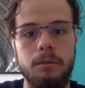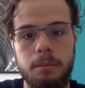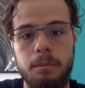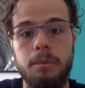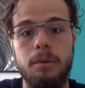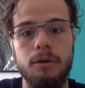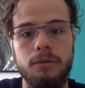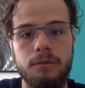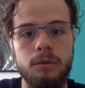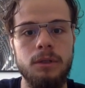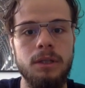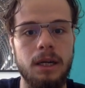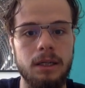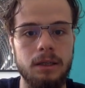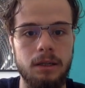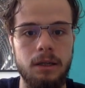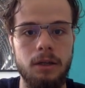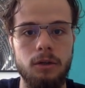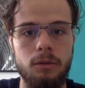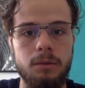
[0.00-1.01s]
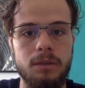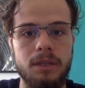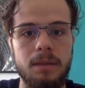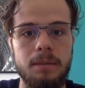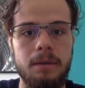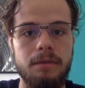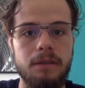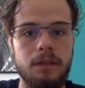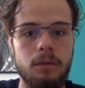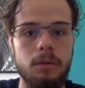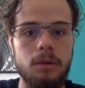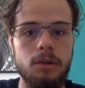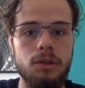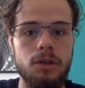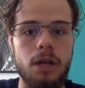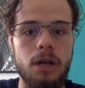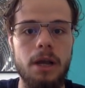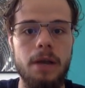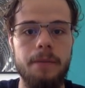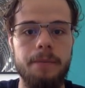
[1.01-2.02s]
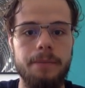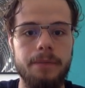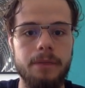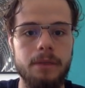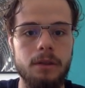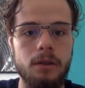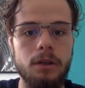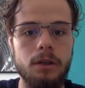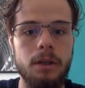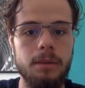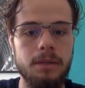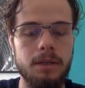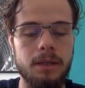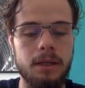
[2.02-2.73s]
po dwóch dniach jej odpisałem na wiadomość, no i napisałem